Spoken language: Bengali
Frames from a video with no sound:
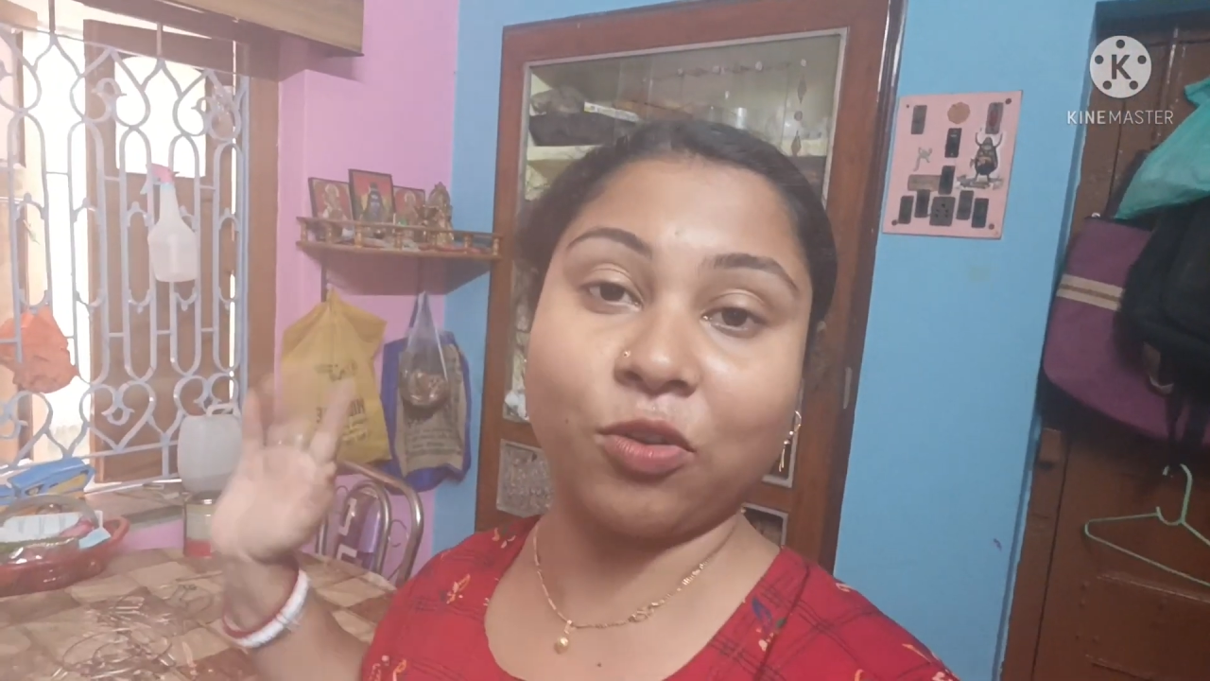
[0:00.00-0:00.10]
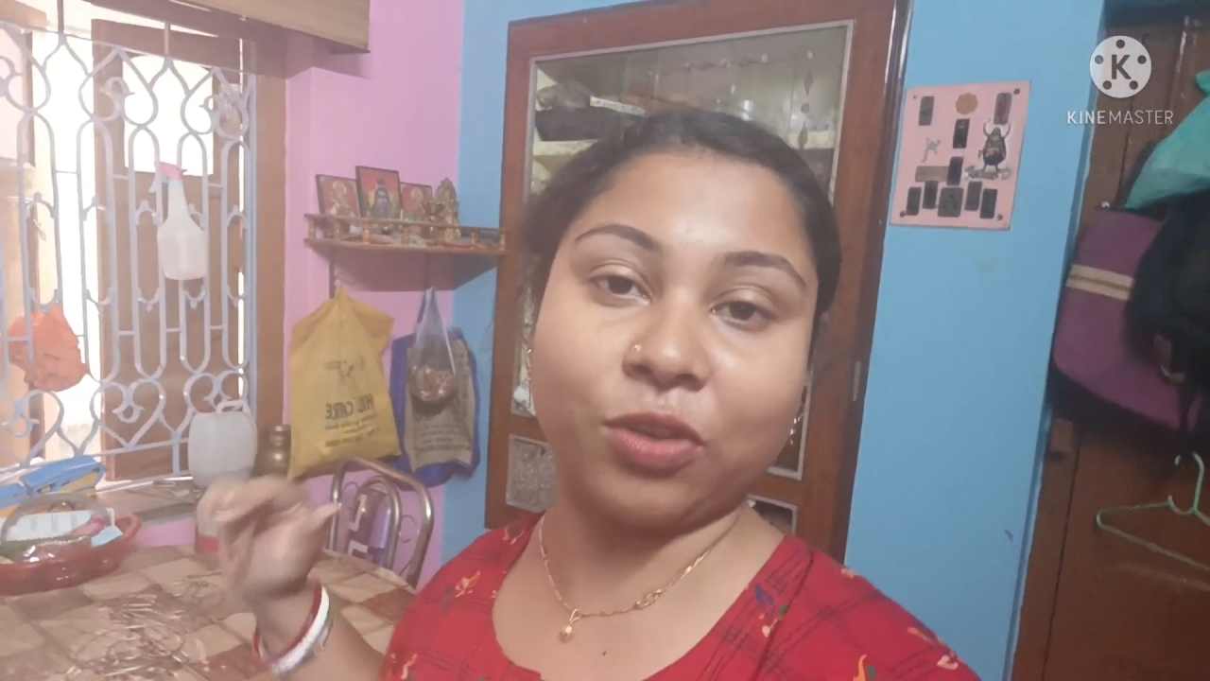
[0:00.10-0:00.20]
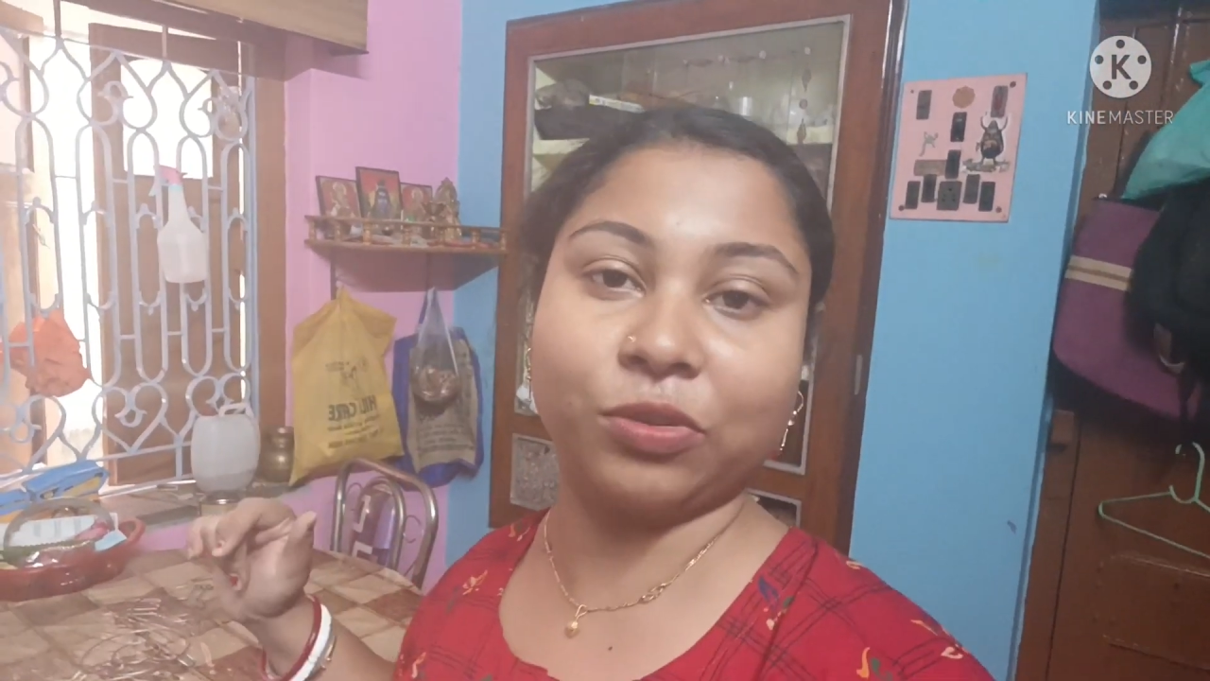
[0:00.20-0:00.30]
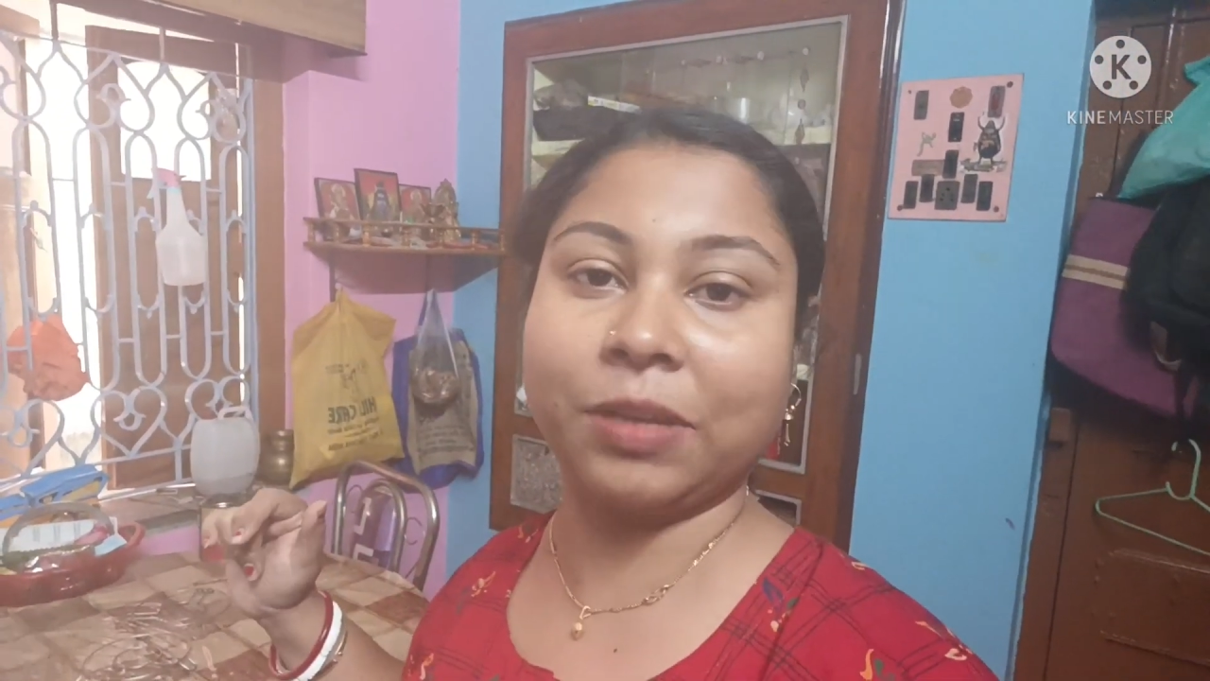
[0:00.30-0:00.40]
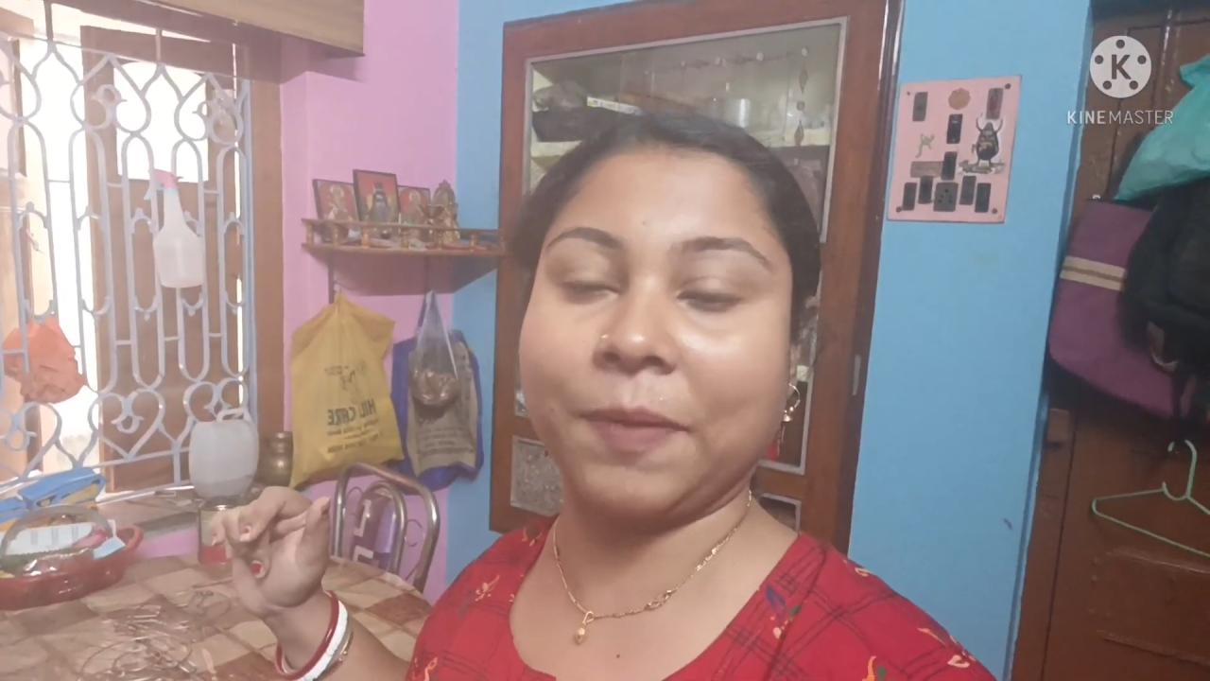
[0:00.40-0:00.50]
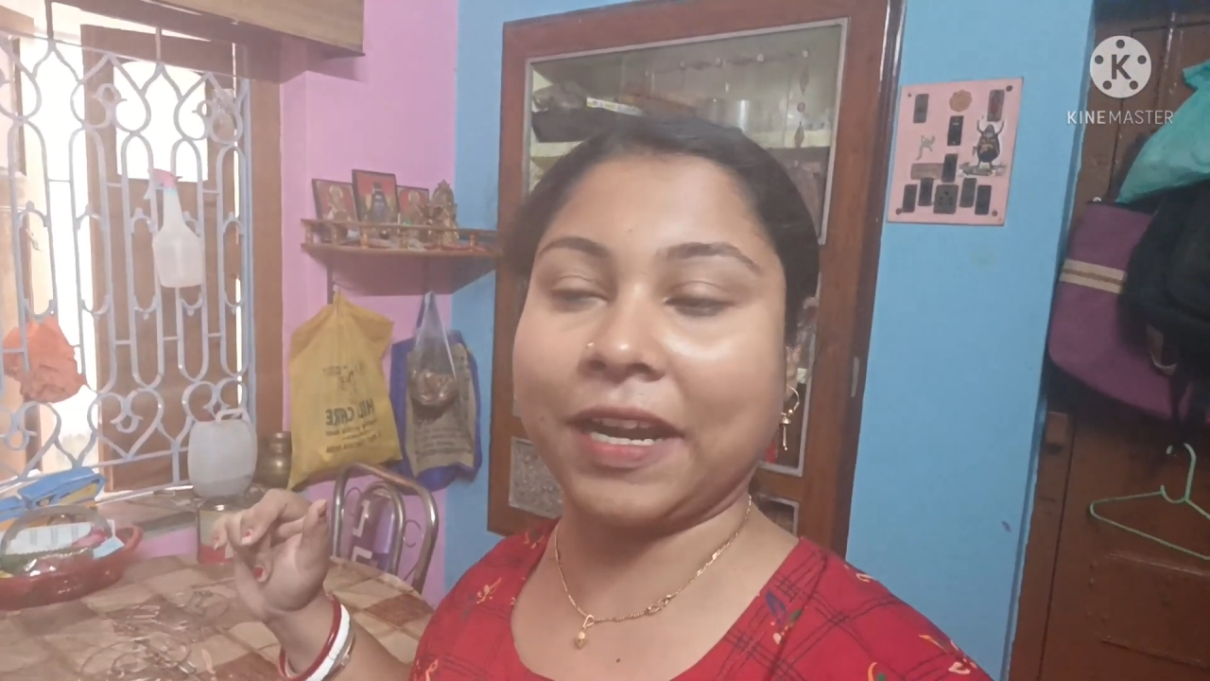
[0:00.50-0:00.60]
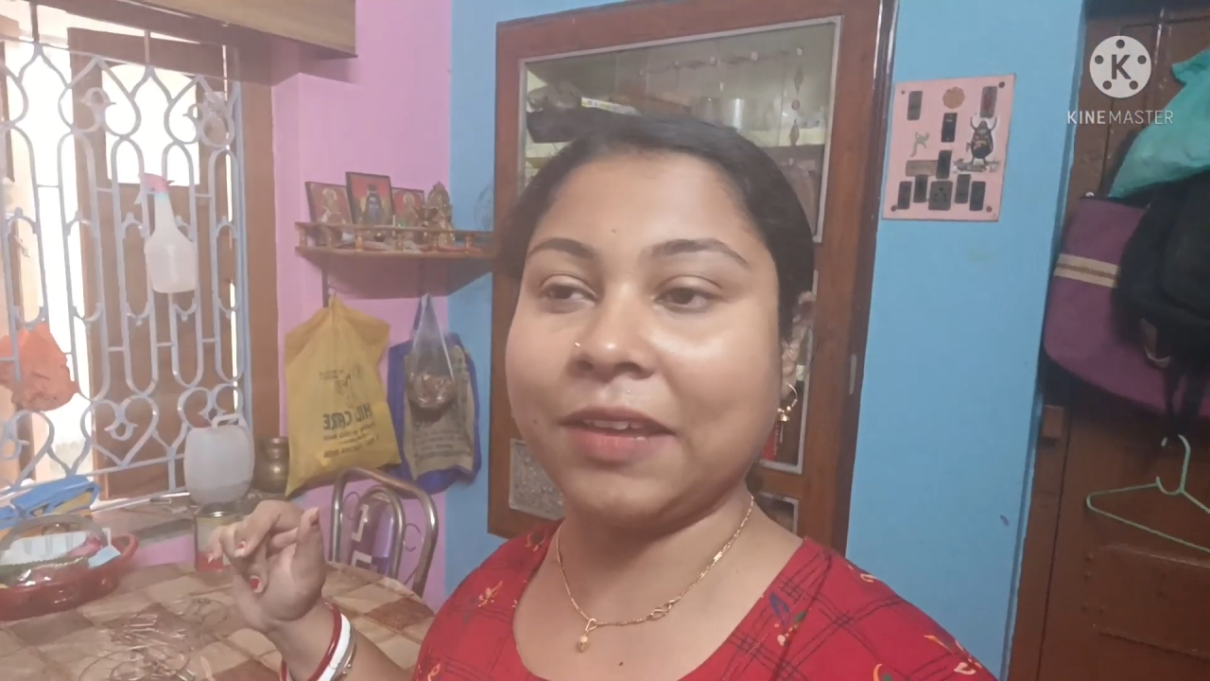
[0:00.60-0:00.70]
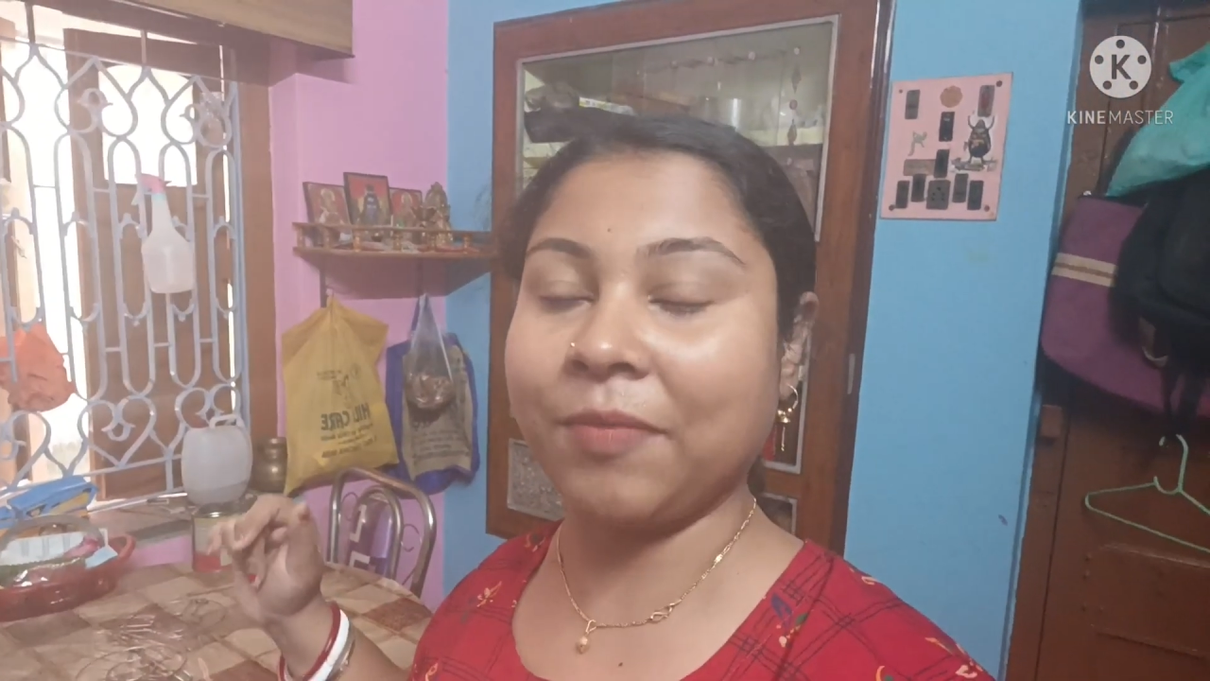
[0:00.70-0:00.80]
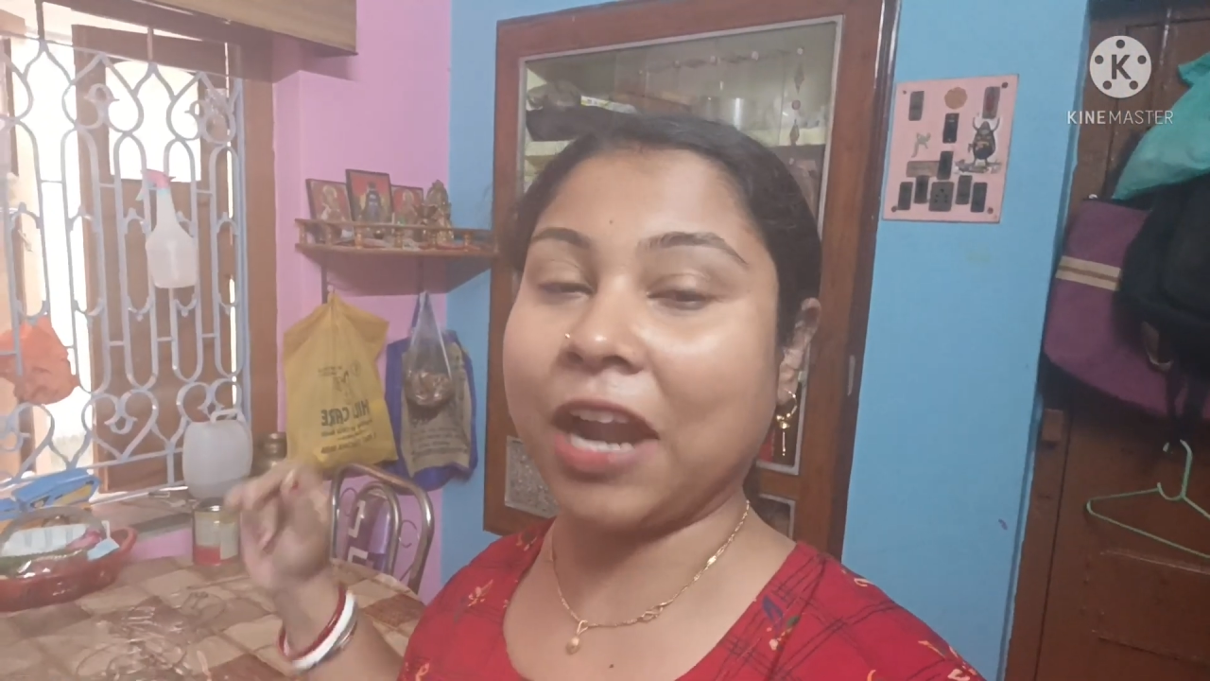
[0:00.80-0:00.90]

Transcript: করে উঠতে পারি